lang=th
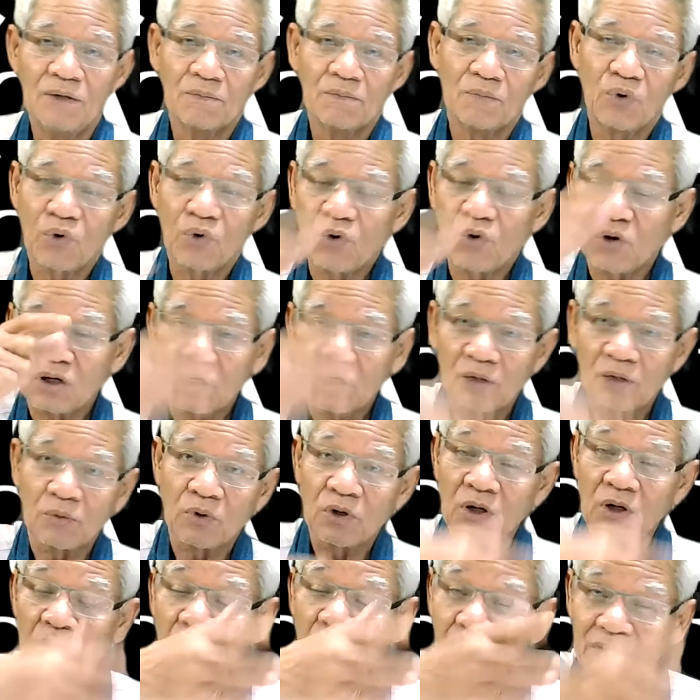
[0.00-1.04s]
บุคคลกับบุคค
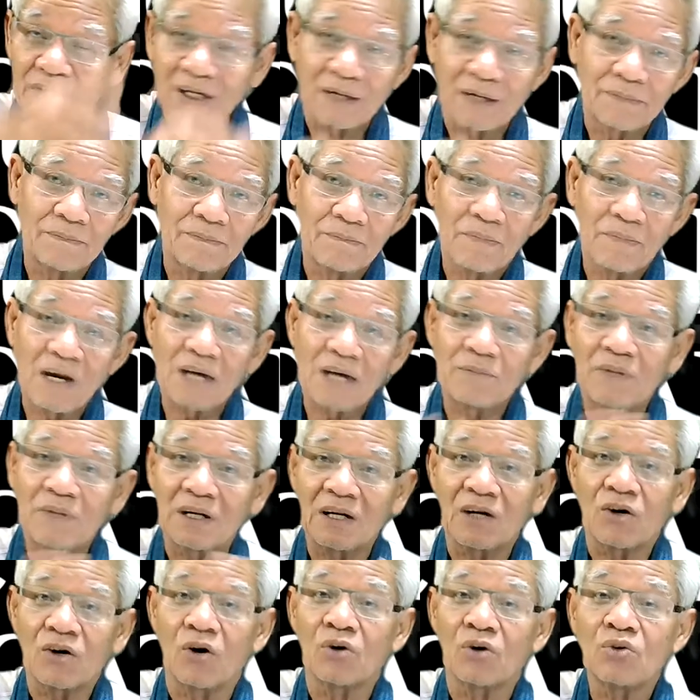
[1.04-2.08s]
ลเขาทำบ้านเมือง
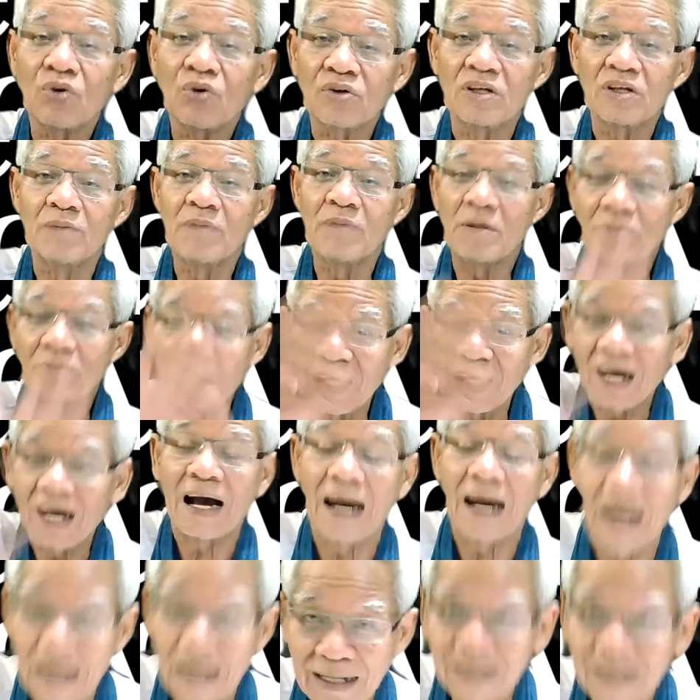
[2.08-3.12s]
เราขอโทษทีไม่มีหา
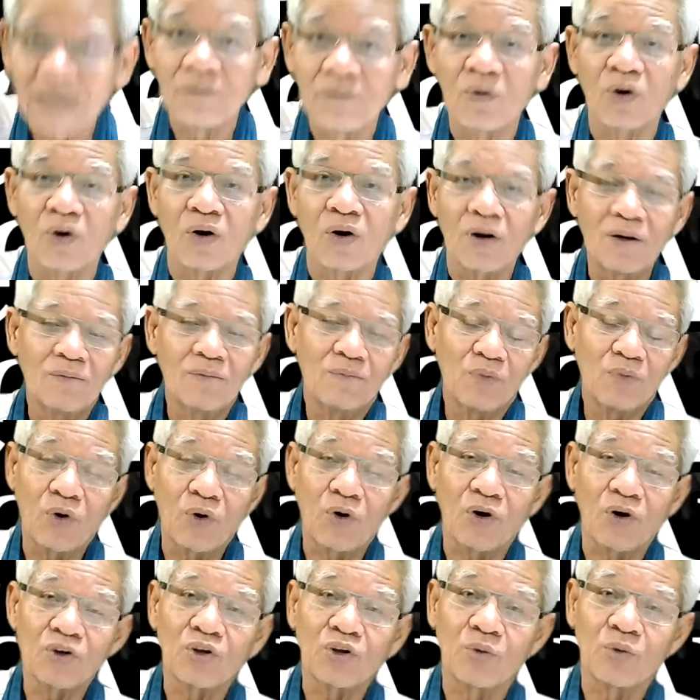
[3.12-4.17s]
อะไรเลยบุบุค
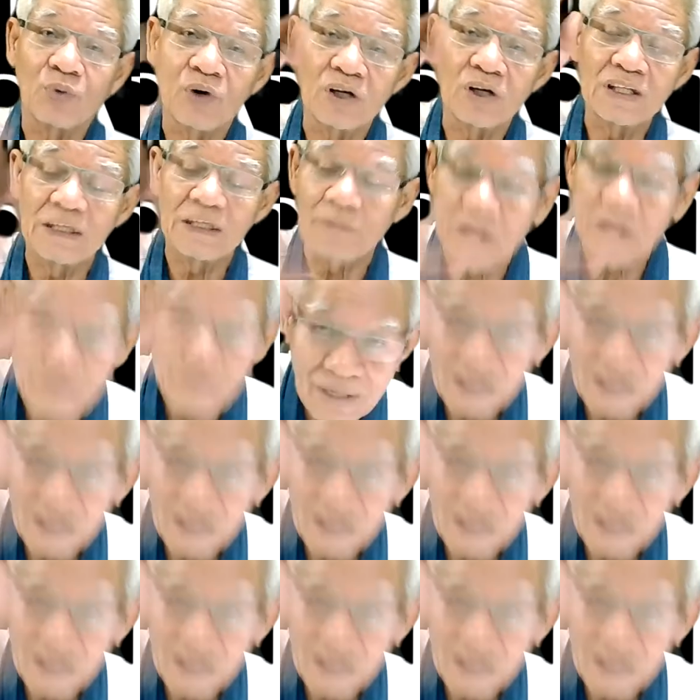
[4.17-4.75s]
คลกับบุคคลยิ่งไม่